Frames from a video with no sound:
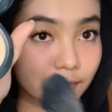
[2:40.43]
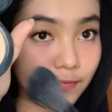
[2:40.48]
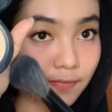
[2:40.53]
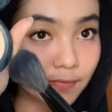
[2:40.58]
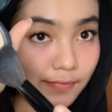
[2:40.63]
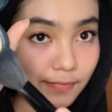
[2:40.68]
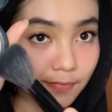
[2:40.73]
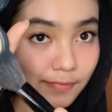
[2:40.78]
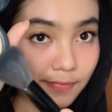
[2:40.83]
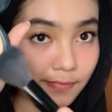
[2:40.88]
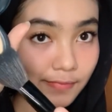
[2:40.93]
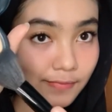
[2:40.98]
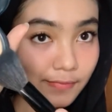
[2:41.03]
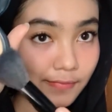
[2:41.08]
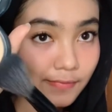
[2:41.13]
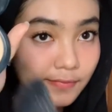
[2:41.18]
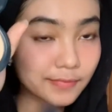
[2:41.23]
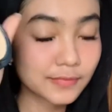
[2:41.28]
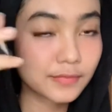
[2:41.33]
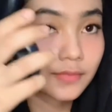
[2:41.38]
keburu pakai
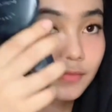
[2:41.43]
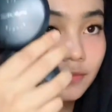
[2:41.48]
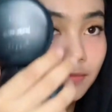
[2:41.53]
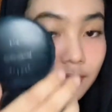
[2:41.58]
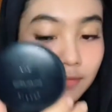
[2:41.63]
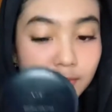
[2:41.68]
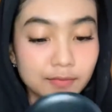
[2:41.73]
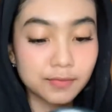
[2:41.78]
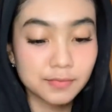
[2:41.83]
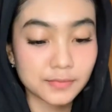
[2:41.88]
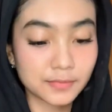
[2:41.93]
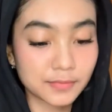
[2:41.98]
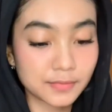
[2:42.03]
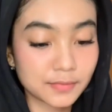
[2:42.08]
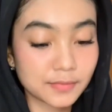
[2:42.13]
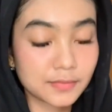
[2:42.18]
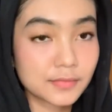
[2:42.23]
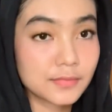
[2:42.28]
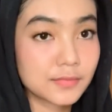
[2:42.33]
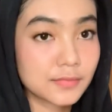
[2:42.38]
concealer
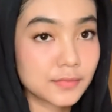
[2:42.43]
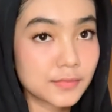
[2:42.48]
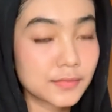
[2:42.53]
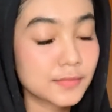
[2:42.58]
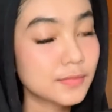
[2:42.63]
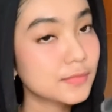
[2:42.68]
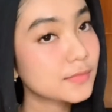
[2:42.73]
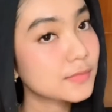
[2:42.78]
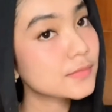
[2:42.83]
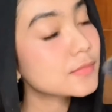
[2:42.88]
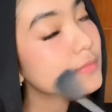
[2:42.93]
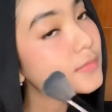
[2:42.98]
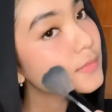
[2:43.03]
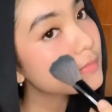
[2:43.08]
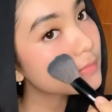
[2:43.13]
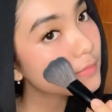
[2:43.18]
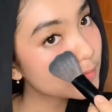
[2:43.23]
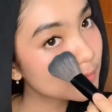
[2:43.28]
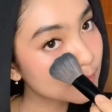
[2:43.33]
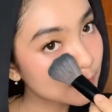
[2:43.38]
guys
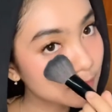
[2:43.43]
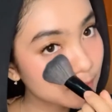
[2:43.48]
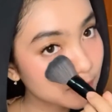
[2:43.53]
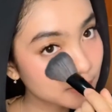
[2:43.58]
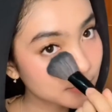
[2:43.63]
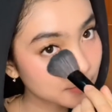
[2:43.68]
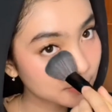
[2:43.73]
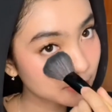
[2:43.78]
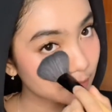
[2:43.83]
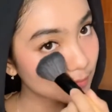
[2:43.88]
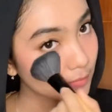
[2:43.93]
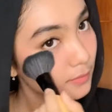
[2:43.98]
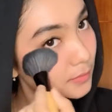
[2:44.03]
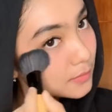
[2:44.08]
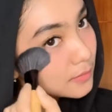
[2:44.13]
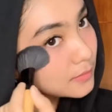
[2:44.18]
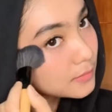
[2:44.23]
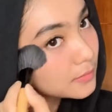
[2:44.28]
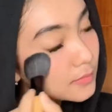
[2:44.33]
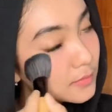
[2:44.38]
jadi
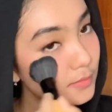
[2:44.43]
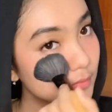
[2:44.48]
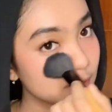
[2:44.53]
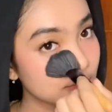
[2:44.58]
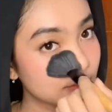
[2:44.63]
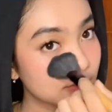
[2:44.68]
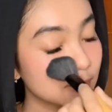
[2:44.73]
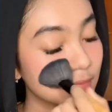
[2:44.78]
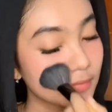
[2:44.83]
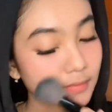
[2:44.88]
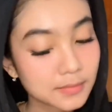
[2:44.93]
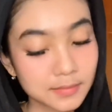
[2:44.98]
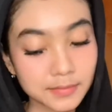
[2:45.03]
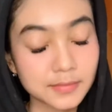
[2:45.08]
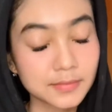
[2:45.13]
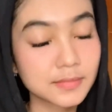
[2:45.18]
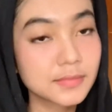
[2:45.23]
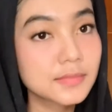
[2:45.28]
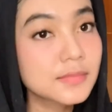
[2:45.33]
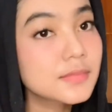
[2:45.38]
natural
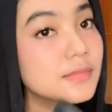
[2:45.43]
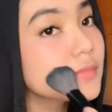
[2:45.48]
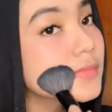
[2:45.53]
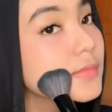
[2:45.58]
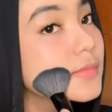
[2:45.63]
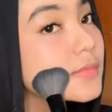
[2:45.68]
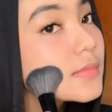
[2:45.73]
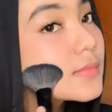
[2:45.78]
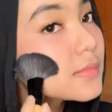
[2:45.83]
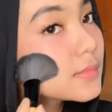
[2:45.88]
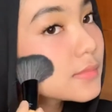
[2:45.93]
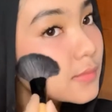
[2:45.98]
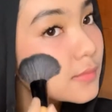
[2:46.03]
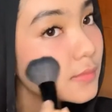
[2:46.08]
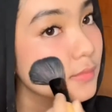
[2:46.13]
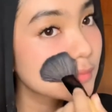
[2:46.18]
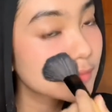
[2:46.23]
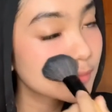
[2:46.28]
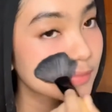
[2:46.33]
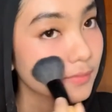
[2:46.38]
aja
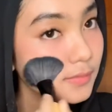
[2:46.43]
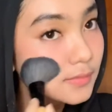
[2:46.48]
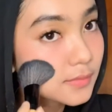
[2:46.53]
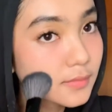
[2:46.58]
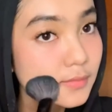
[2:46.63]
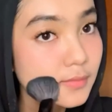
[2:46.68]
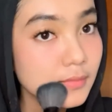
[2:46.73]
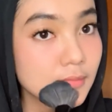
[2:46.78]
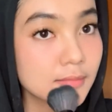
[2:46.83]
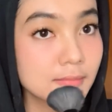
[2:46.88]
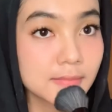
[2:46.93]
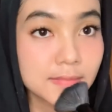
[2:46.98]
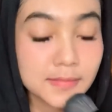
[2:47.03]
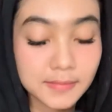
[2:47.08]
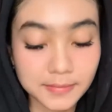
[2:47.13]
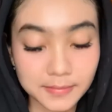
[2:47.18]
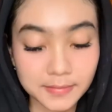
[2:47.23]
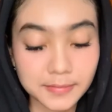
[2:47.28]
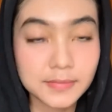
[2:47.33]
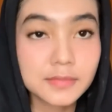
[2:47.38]
biar nggak
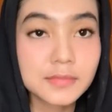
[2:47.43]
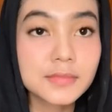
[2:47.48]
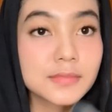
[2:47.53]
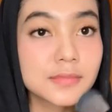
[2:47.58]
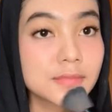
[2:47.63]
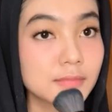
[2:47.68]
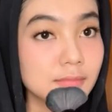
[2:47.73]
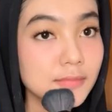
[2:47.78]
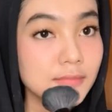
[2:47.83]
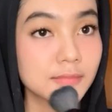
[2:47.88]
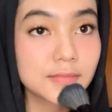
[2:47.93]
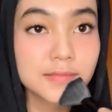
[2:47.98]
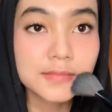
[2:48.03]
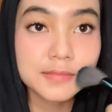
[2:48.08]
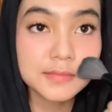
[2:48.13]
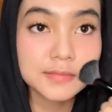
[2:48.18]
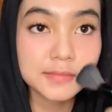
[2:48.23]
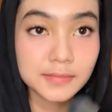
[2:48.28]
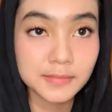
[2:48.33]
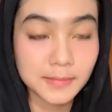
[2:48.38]
kayak dibuat-buat
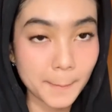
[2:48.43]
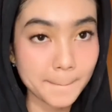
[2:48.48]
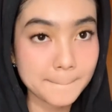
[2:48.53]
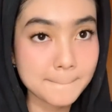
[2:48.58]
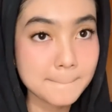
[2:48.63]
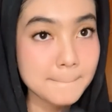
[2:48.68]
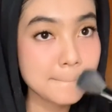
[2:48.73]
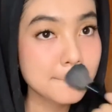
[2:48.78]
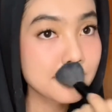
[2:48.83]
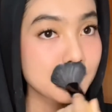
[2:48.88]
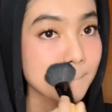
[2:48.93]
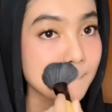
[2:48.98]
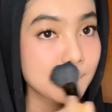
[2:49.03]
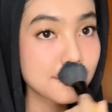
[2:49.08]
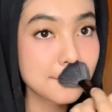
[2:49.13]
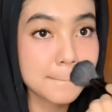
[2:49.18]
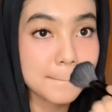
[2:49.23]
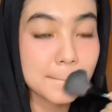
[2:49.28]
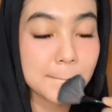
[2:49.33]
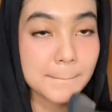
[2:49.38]
juga alisnya
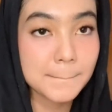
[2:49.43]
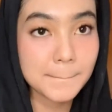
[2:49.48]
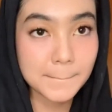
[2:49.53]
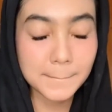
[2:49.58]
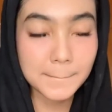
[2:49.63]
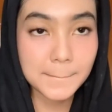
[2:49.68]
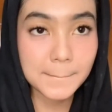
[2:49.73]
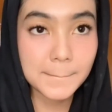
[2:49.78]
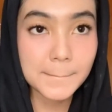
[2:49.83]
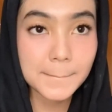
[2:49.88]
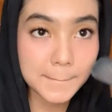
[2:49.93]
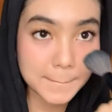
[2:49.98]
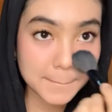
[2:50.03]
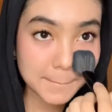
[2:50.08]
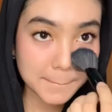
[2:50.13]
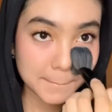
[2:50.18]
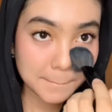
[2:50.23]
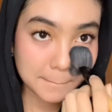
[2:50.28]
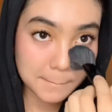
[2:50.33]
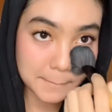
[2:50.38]
lanjut
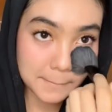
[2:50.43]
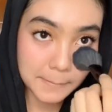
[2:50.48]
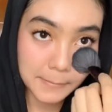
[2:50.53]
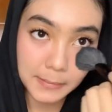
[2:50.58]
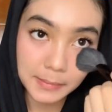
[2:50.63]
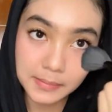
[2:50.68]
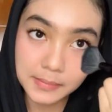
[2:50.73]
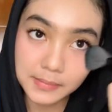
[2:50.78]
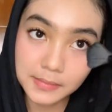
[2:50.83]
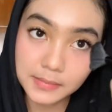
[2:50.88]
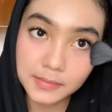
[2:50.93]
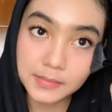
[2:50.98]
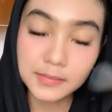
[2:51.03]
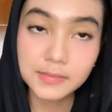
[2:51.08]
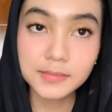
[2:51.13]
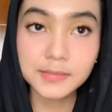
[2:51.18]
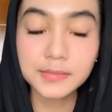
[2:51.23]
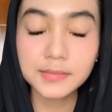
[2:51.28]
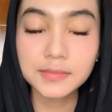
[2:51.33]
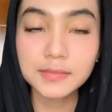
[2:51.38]
pakai bedak
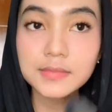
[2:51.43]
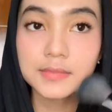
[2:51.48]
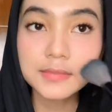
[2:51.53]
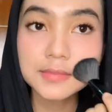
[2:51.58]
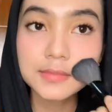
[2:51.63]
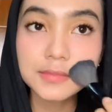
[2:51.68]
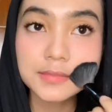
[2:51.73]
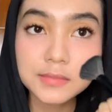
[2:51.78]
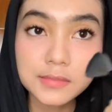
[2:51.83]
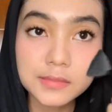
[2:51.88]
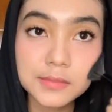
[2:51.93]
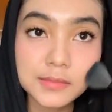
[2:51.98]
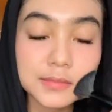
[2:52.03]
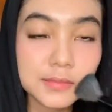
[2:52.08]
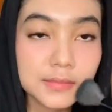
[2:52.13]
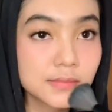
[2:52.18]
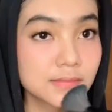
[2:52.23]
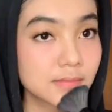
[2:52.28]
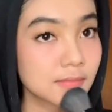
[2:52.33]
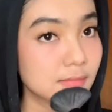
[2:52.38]
padat
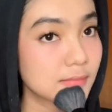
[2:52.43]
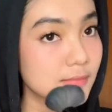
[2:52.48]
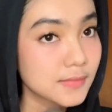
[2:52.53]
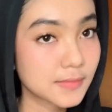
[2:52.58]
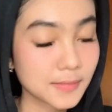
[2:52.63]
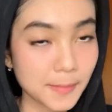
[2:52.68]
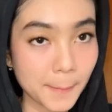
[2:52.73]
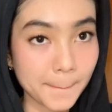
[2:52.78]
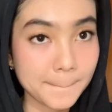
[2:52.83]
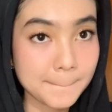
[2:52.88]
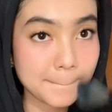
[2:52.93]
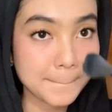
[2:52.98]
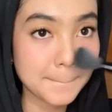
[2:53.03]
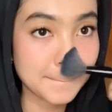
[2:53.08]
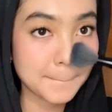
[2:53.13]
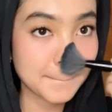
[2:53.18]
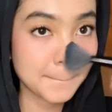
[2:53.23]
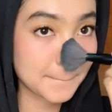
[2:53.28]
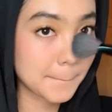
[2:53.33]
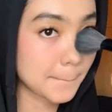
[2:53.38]
pakai brush
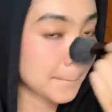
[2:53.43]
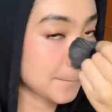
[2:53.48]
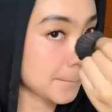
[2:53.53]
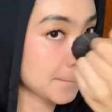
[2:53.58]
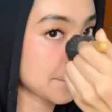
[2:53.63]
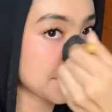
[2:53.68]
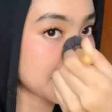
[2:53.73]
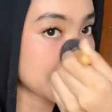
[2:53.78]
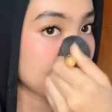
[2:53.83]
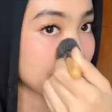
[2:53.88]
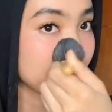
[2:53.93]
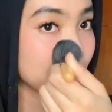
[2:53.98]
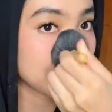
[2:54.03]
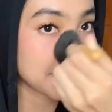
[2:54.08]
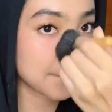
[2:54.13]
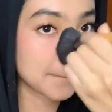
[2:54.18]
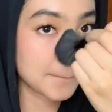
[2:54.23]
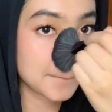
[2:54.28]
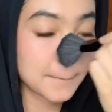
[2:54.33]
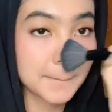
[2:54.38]
aja
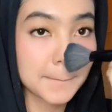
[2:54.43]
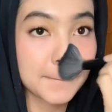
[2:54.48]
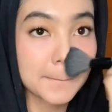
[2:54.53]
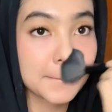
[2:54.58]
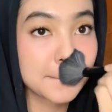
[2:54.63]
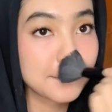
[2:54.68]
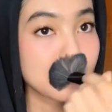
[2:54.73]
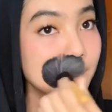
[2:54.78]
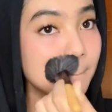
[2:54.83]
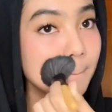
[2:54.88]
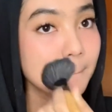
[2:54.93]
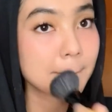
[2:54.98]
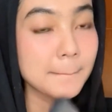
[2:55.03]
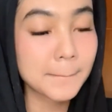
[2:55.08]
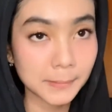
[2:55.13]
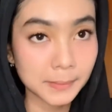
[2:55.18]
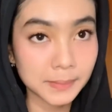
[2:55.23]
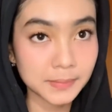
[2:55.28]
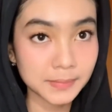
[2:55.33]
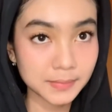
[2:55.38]

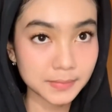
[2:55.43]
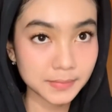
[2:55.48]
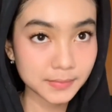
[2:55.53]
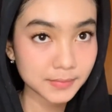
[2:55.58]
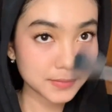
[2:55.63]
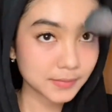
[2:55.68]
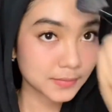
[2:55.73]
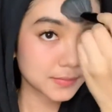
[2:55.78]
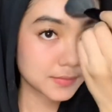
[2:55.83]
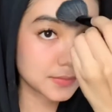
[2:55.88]
supaya